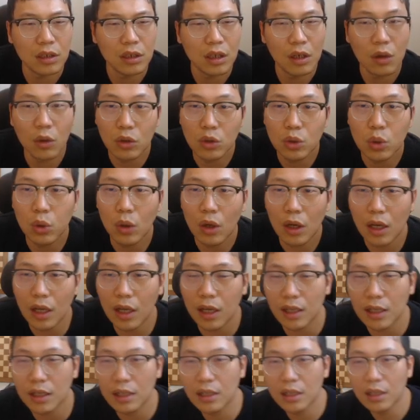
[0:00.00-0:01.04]
我错
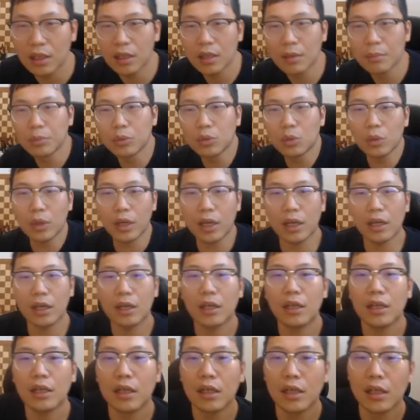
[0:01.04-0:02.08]
了，不对，
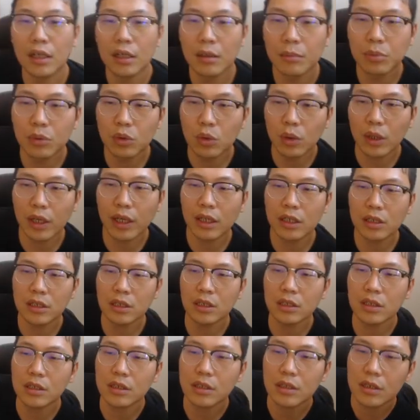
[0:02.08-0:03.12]
不对，
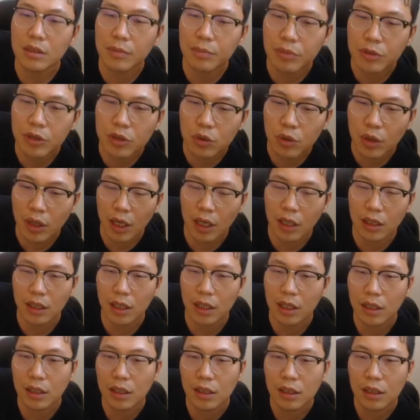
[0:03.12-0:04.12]
车第四不是最好的。